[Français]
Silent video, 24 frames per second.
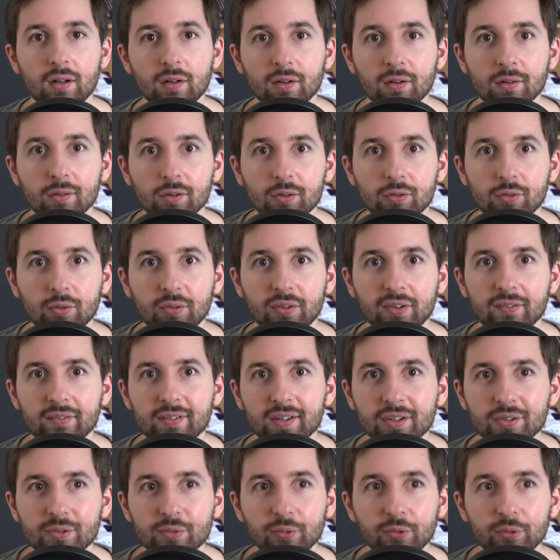euh, sur sa
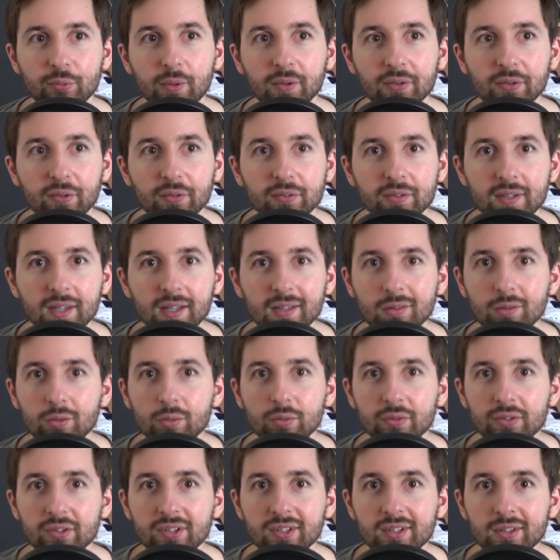version 64
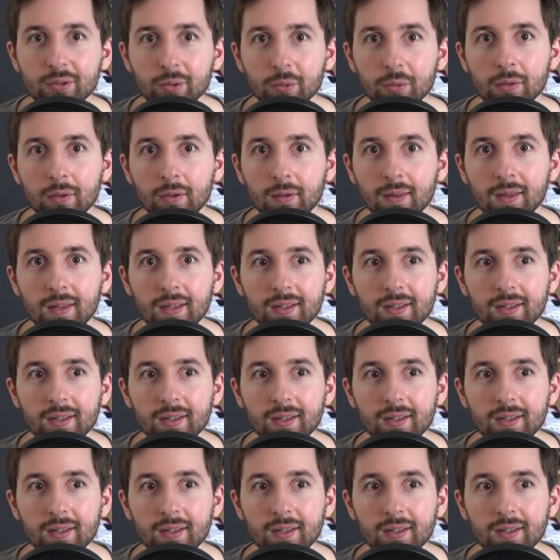de sitôt,